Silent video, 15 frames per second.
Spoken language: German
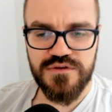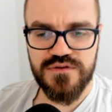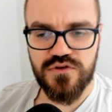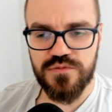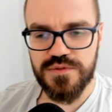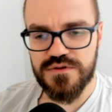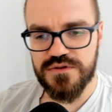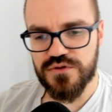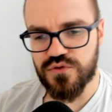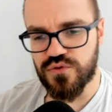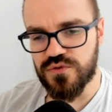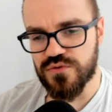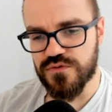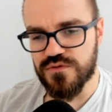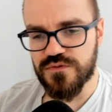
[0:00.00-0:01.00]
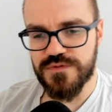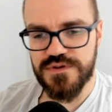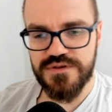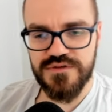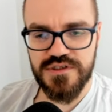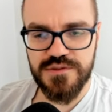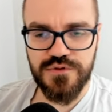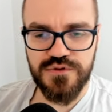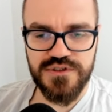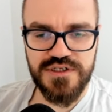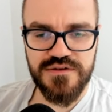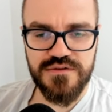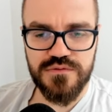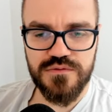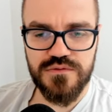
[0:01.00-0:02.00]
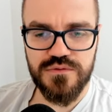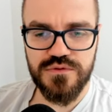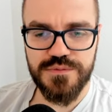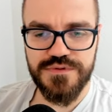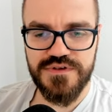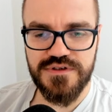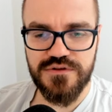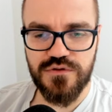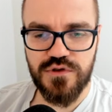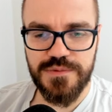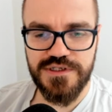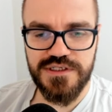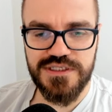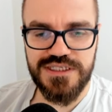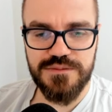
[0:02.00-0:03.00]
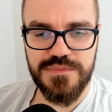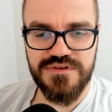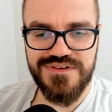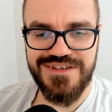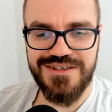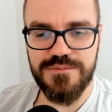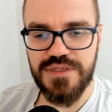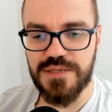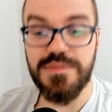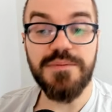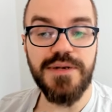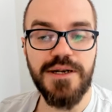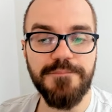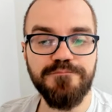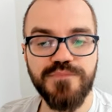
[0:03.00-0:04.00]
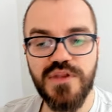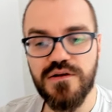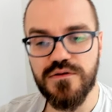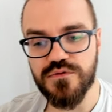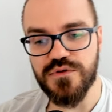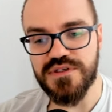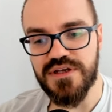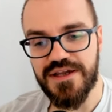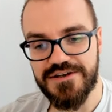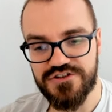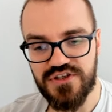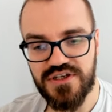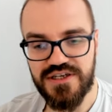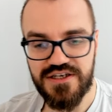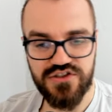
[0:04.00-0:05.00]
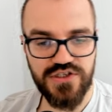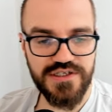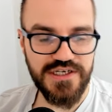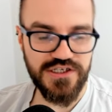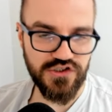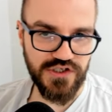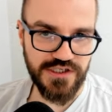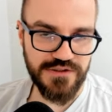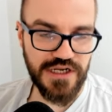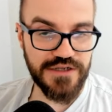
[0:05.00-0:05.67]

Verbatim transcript: Sauber, grün und zuverlässig. Ab heute kannst du 200% erneuerbare Energien beziehen, bla bla bla. Ja, sogar hier Hashtag, Hashtag, Hashtag.